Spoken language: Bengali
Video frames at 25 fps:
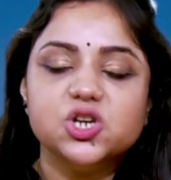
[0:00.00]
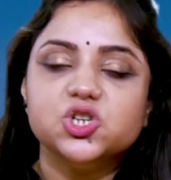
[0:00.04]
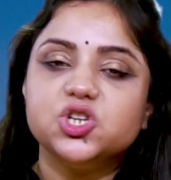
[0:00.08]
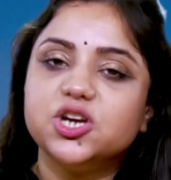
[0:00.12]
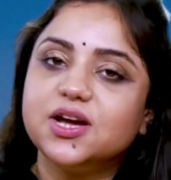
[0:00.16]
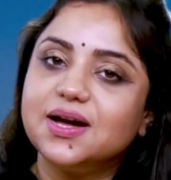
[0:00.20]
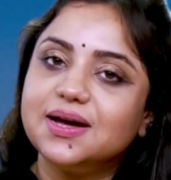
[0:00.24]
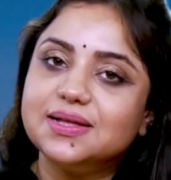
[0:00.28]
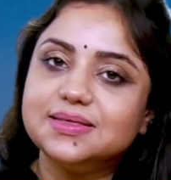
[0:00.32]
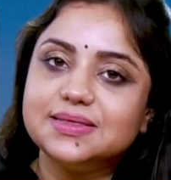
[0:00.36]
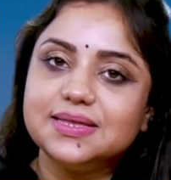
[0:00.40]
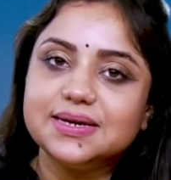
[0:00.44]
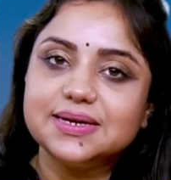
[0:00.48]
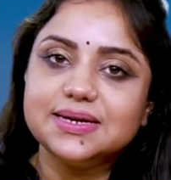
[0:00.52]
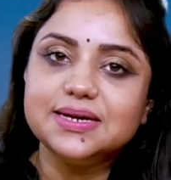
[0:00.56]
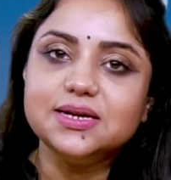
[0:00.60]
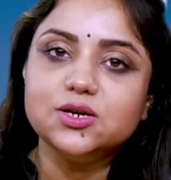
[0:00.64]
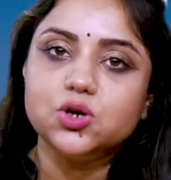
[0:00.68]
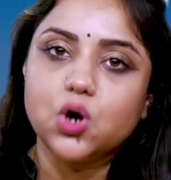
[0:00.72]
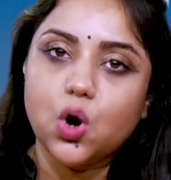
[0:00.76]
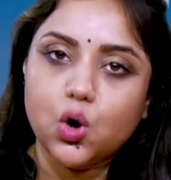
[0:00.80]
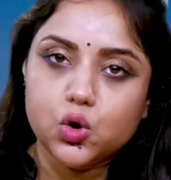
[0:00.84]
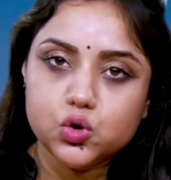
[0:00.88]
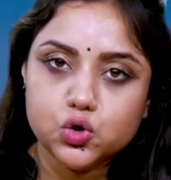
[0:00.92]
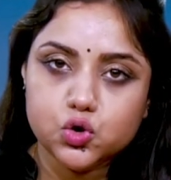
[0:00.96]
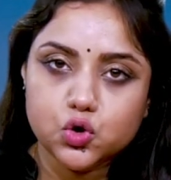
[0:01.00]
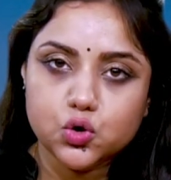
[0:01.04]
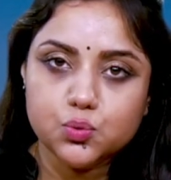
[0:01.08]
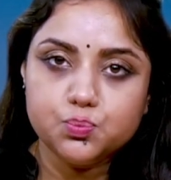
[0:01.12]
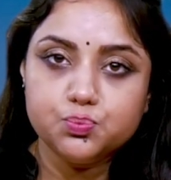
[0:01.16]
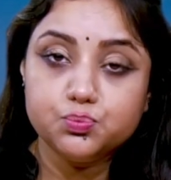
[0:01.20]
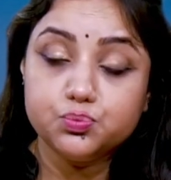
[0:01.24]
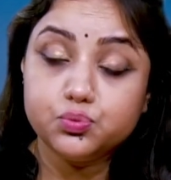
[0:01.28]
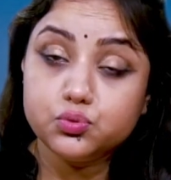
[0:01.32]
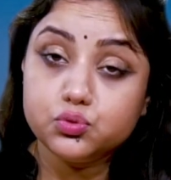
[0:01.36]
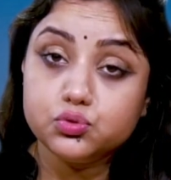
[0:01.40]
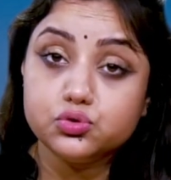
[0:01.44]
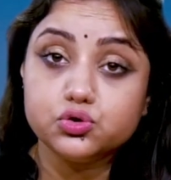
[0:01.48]
সেখান থেকে রক্ত
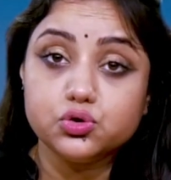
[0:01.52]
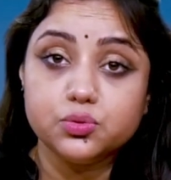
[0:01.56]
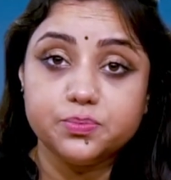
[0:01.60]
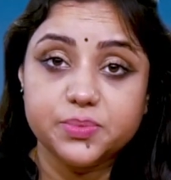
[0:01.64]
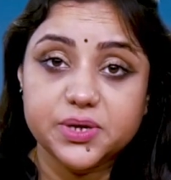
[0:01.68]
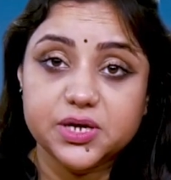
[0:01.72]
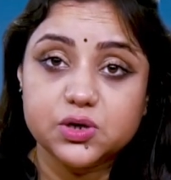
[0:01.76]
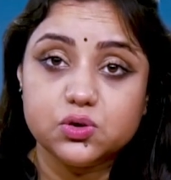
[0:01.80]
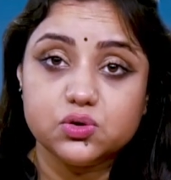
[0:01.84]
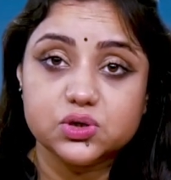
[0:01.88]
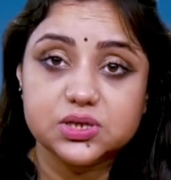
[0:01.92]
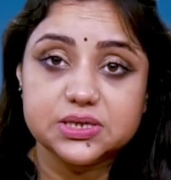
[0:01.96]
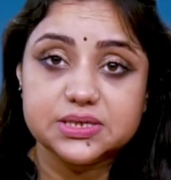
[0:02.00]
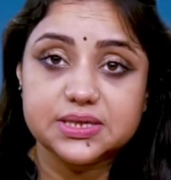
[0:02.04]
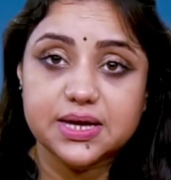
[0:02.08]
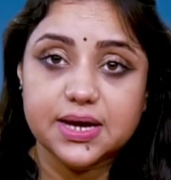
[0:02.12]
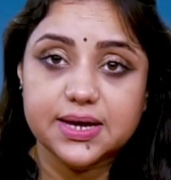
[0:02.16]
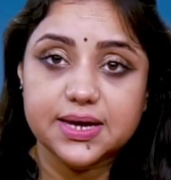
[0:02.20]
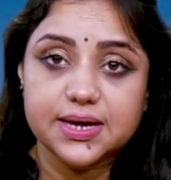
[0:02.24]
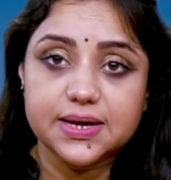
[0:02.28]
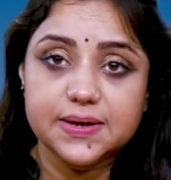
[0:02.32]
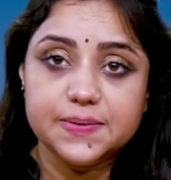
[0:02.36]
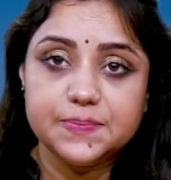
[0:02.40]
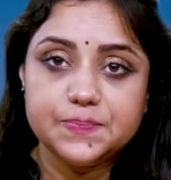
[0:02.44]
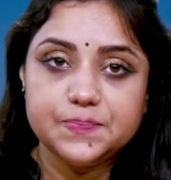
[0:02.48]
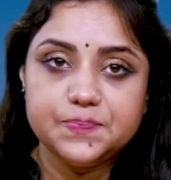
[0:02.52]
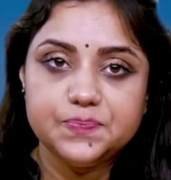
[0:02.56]
পুজো বের হতে থাকে